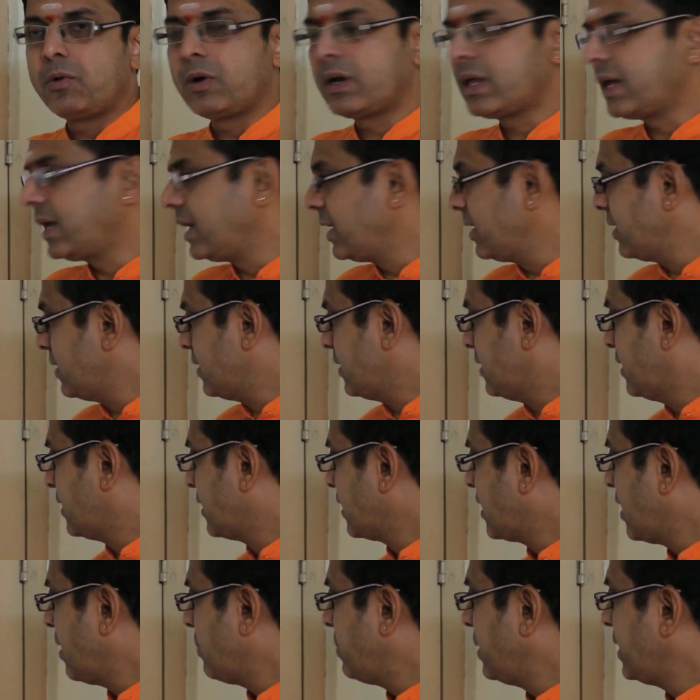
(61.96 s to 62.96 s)
ఉంటాయి
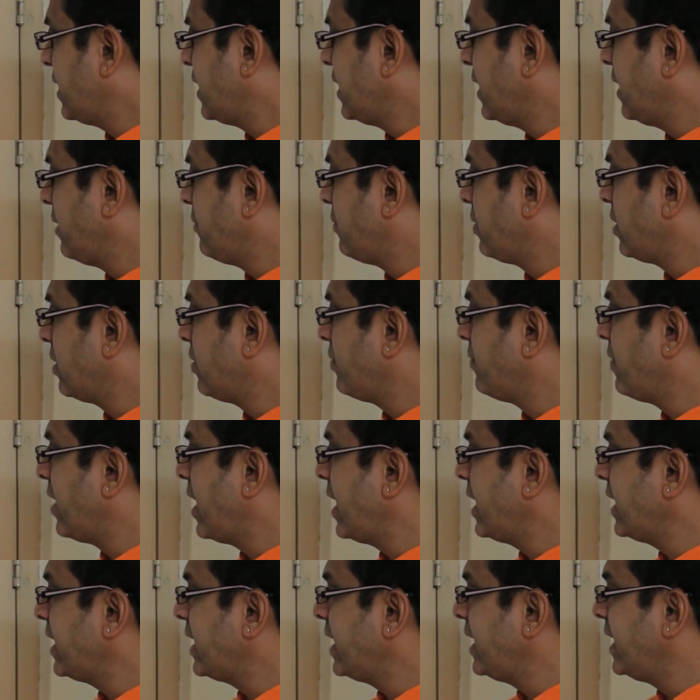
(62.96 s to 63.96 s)
కాబట్టి ఎవరికి
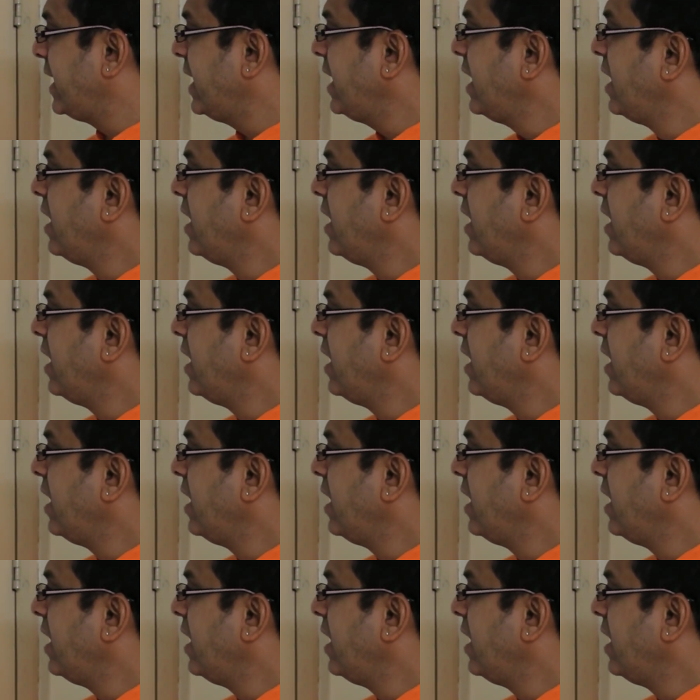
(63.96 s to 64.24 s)
వారికి